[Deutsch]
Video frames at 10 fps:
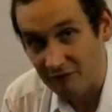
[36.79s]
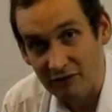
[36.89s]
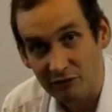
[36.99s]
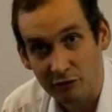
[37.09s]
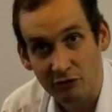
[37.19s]
wer
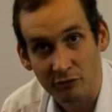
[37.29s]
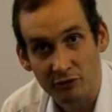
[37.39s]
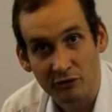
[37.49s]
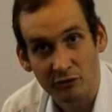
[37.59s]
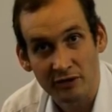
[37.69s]
von uns
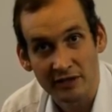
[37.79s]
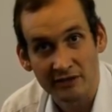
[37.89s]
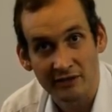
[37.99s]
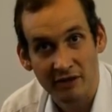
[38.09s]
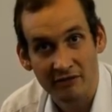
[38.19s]
ohne Sünde ist,
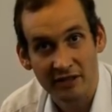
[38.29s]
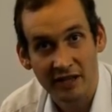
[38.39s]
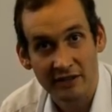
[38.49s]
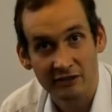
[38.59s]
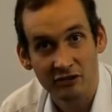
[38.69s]
der werfe den
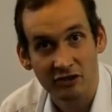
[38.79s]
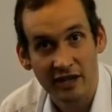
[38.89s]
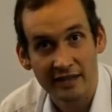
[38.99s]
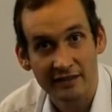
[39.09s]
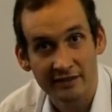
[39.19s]
ersten Stein.